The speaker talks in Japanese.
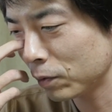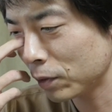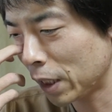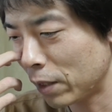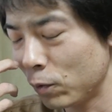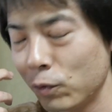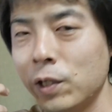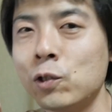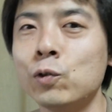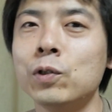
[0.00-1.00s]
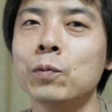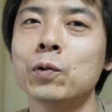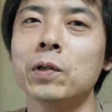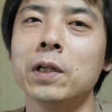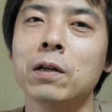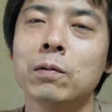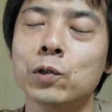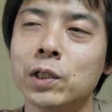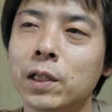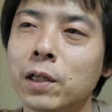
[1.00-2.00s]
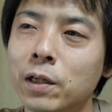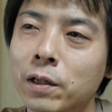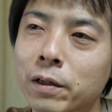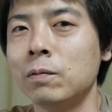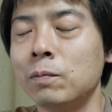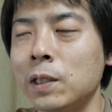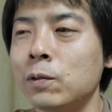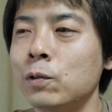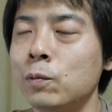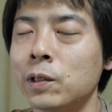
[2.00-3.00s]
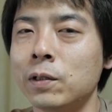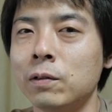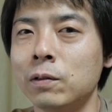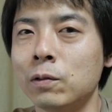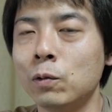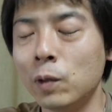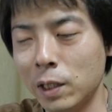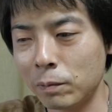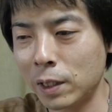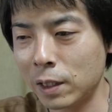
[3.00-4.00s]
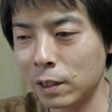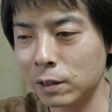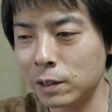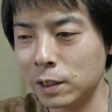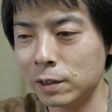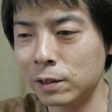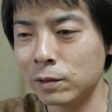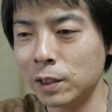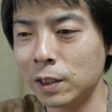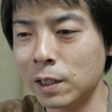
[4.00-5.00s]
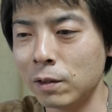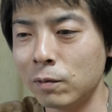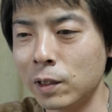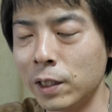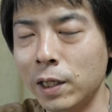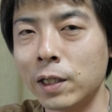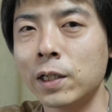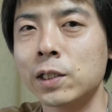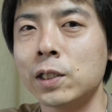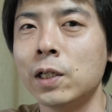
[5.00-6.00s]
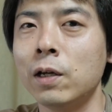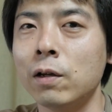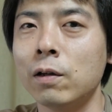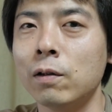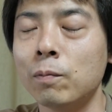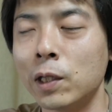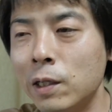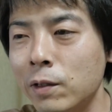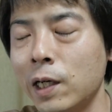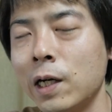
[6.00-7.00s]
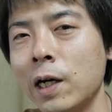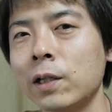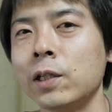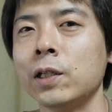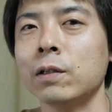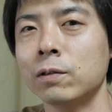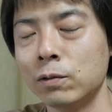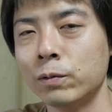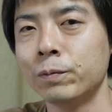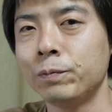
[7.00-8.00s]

ね、午前中に僕が電話をしてて、まあそのおばさんとはまあ前日に電話で話して、まあなぜかかかってきたんですよ。